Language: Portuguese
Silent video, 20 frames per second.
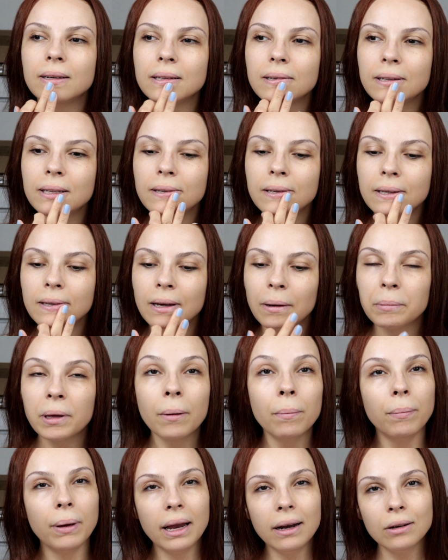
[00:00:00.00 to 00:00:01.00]
e a
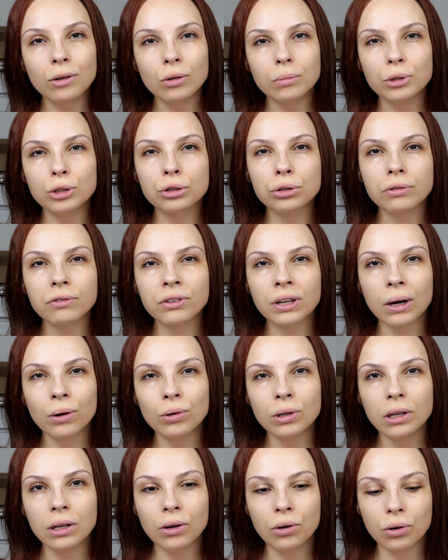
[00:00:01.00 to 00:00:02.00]
minha pele começou a
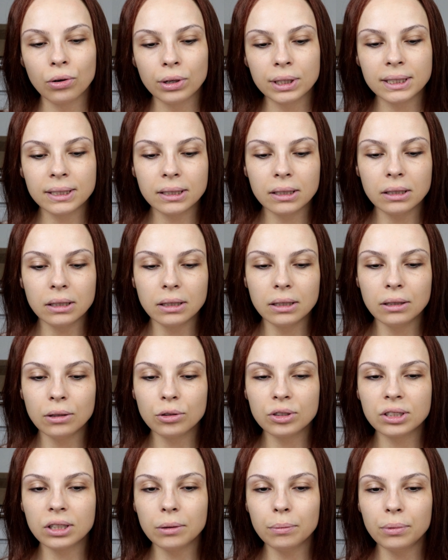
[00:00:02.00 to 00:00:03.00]
ficar oleosa, e
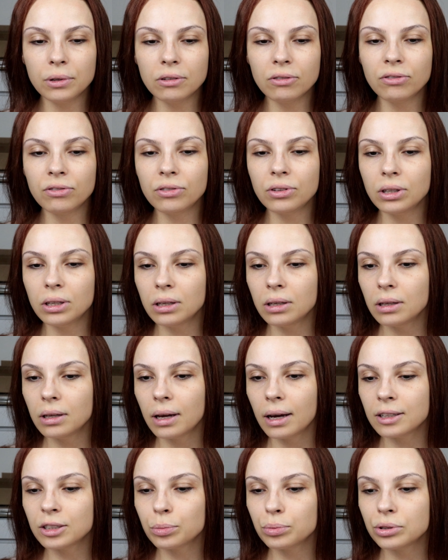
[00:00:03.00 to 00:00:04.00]
eu sempre
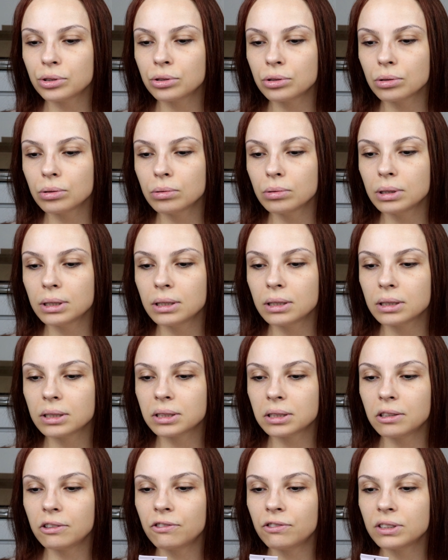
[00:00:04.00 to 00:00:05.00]
vi as
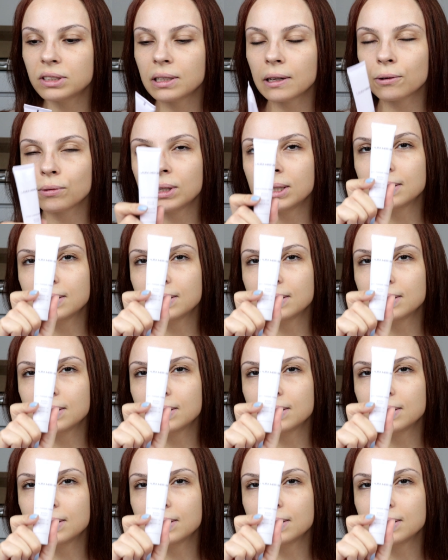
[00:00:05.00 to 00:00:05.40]
pessoas que fizeram